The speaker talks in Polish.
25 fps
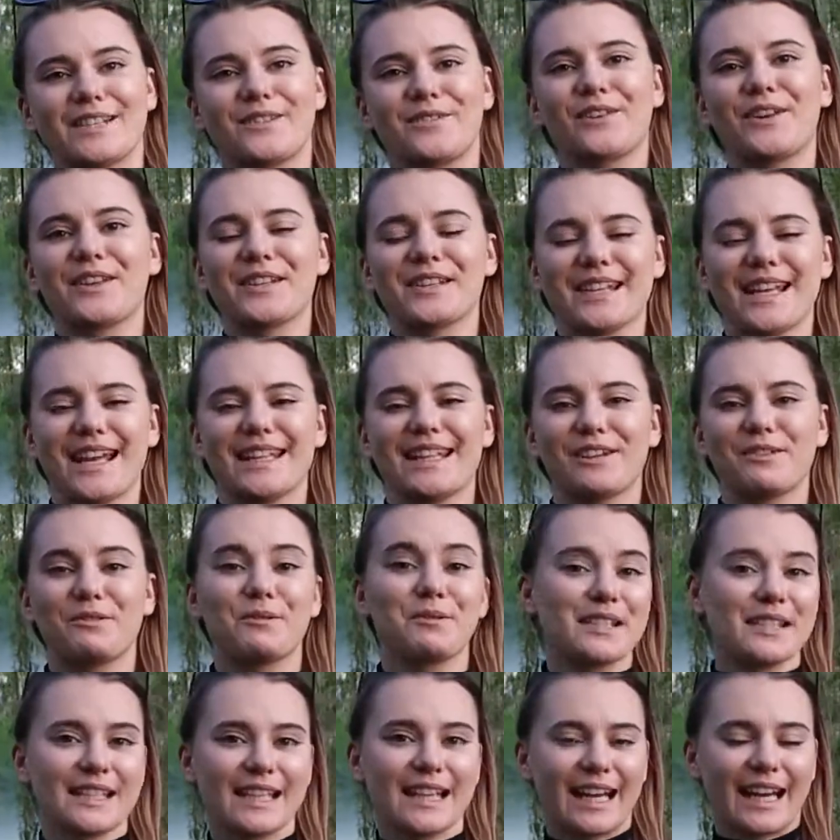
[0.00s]
nas wiązanie
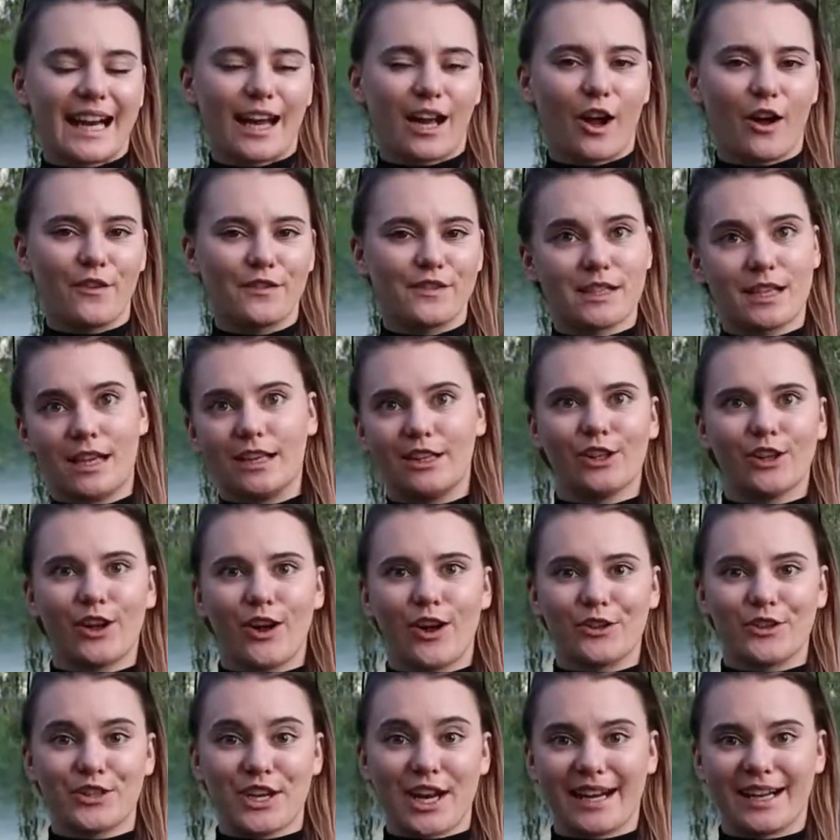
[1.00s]
chusty krakowskiej to
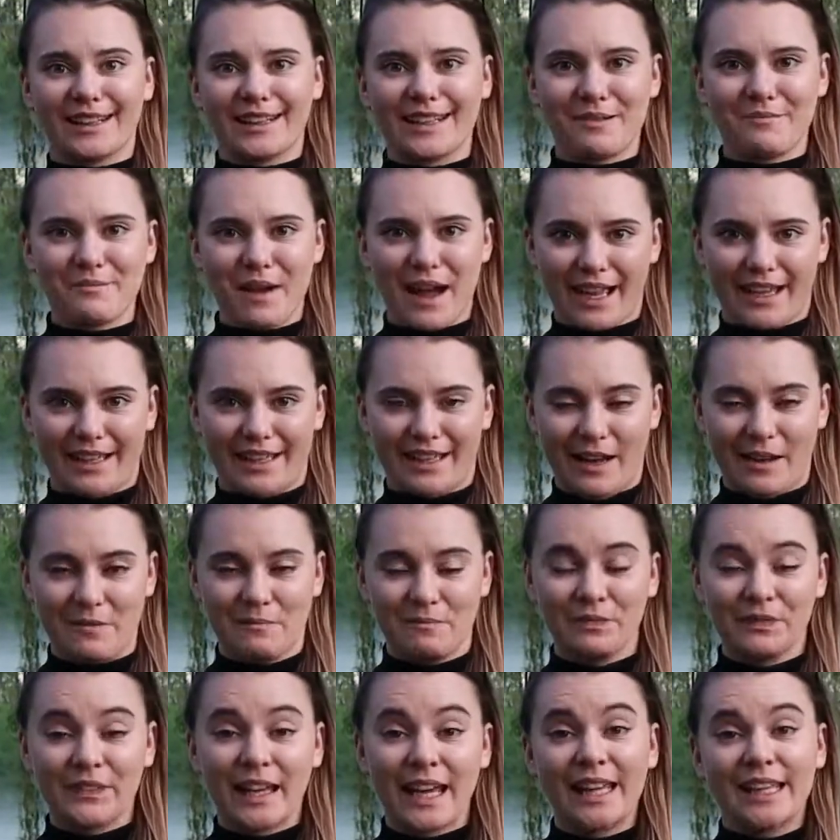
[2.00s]
czarna magia.
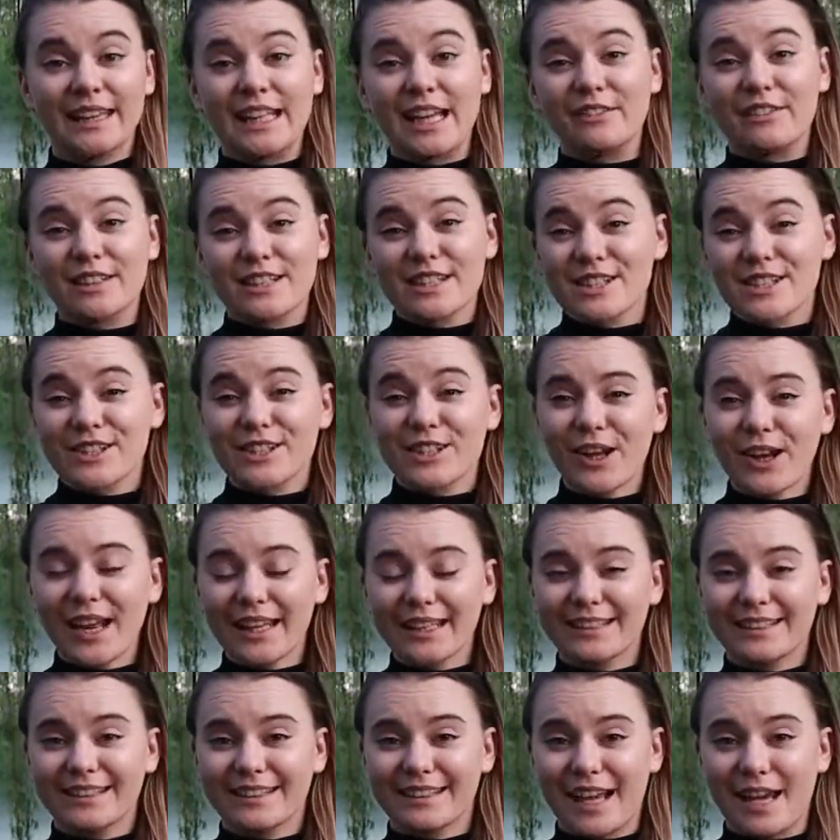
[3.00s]
Nawet 100
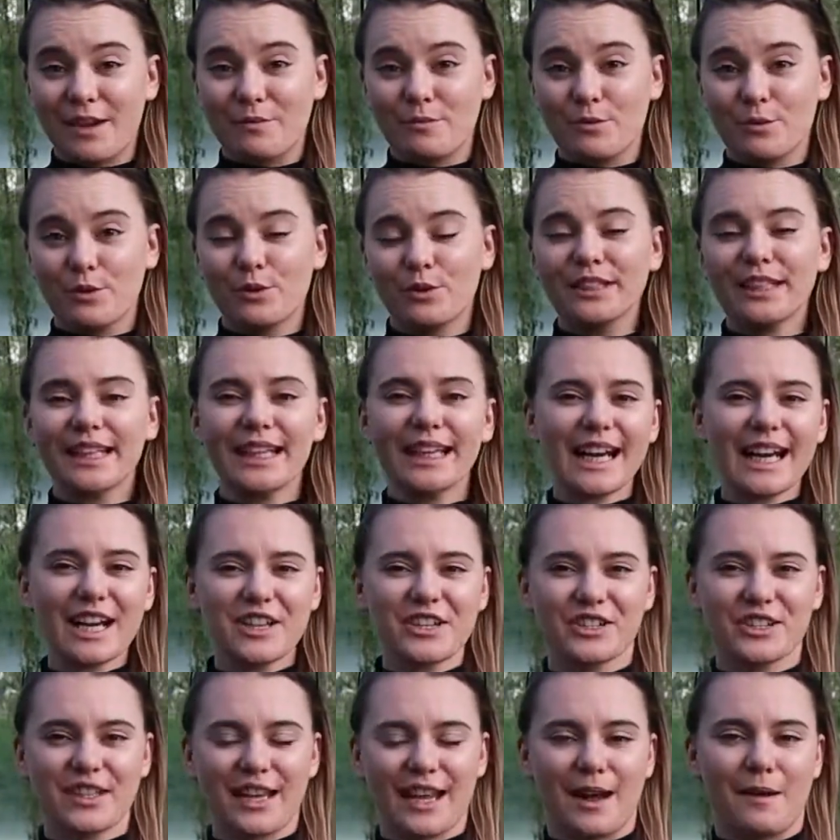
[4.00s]
lat temu nie
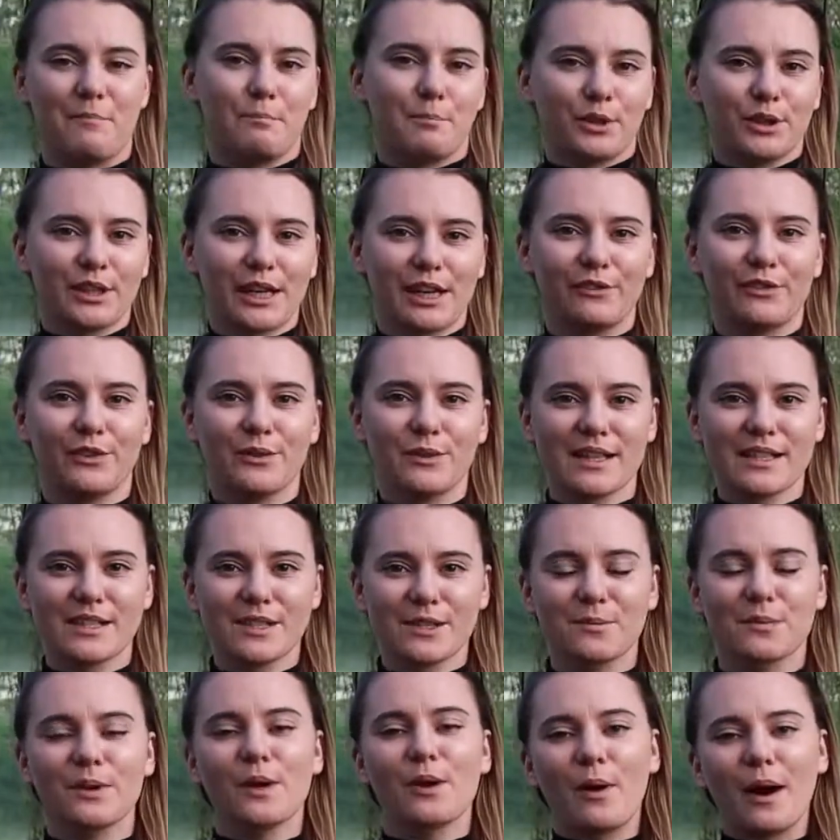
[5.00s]
każda potrafiła
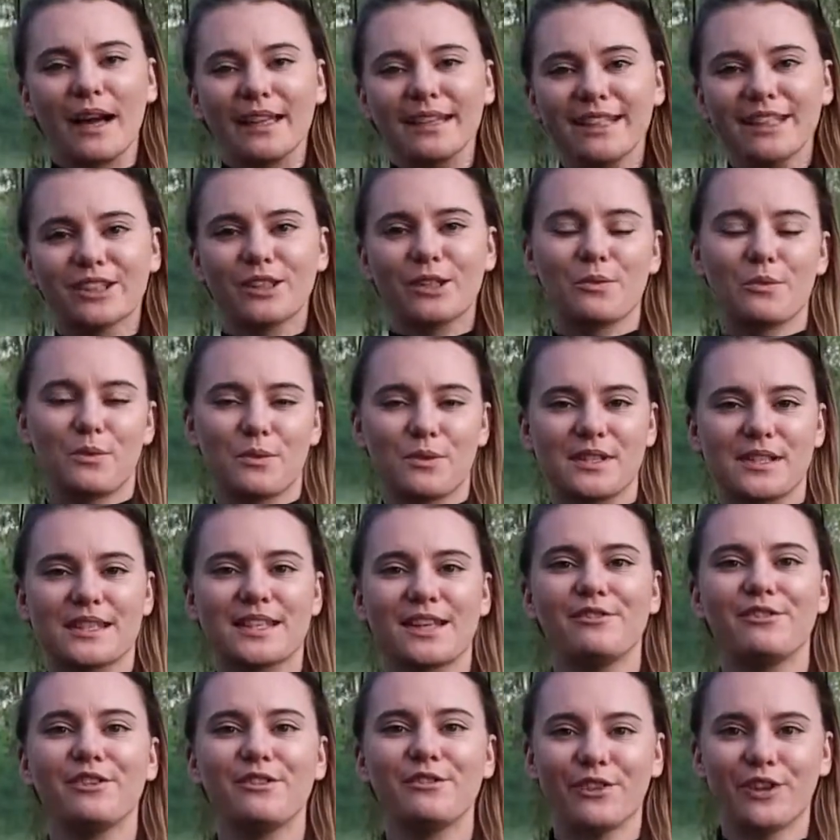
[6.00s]
sobie ładnie tą
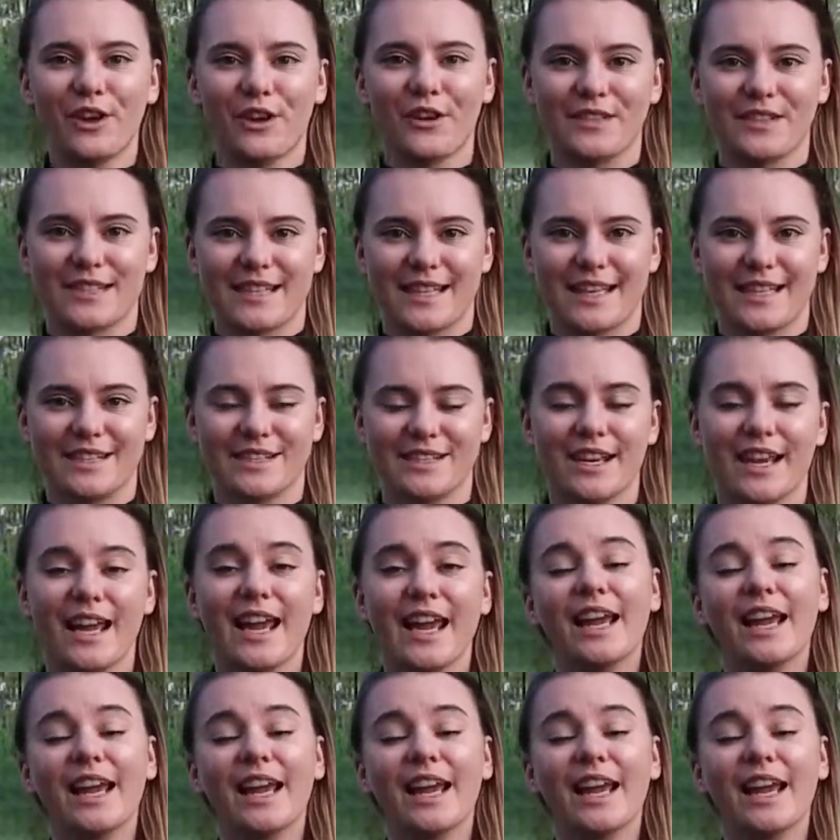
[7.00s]
chustę wywiązać.